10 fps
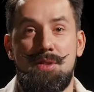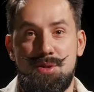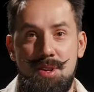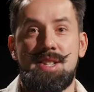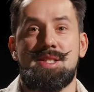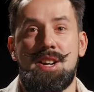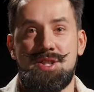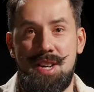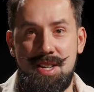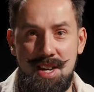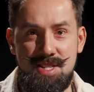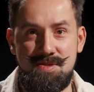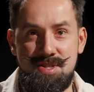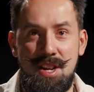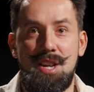В итоге также
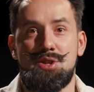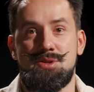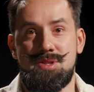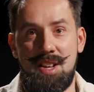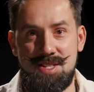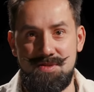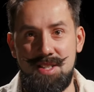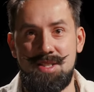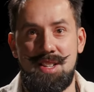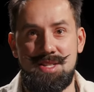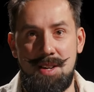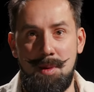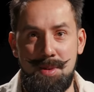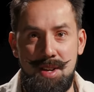оказывается, что Сарасвати на самом